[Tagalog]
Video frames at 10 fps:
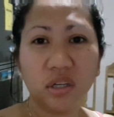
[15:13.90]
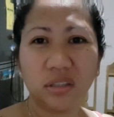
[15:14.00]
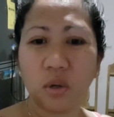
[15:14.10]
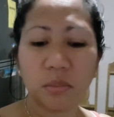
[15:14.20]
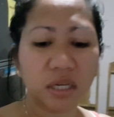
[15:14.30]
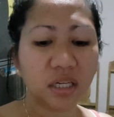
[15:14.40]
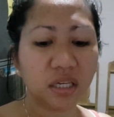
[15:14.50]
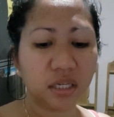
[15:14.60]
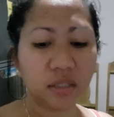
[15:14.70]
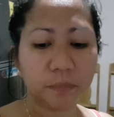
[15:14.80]
Hindi ako
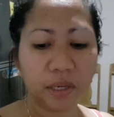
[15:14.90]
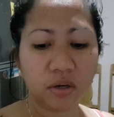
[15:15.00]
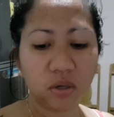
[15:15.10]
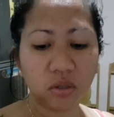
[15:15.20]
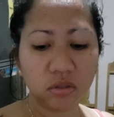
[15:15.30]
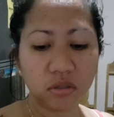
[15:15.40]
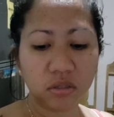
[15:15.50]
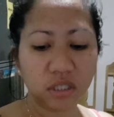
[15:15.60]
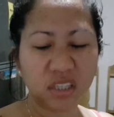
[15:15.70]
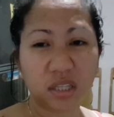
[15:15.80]
mahilig. Pero,
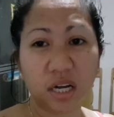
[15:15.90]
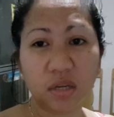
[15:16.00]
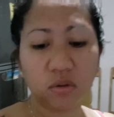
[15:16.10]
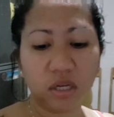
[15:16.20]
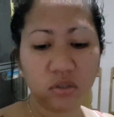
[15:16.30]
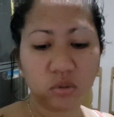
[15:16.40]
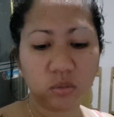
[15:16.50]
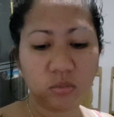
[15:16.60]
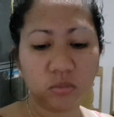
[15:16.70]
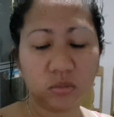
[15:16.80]
itry ko lang
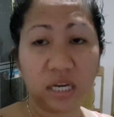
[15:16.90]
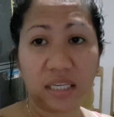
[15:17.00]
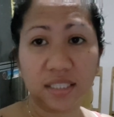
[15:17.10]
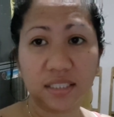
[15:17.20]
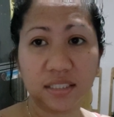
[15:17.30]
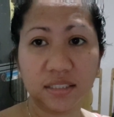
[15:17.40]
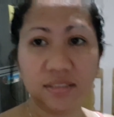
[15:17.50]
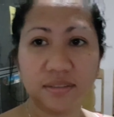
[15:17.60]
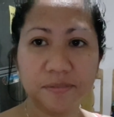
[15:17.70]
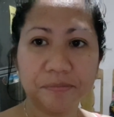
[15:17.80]
tong kainin.
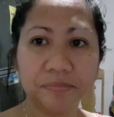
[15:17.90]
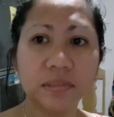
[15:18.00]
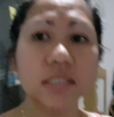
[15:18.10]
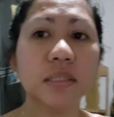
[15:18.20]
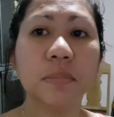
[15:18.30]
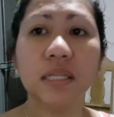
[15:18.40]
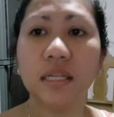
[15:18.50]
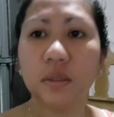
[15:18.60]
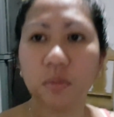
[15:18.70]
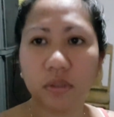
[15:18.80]
Kasi
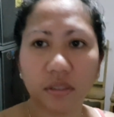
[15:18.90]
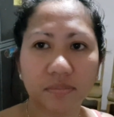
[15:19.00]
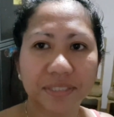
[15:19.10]
binili ko eh.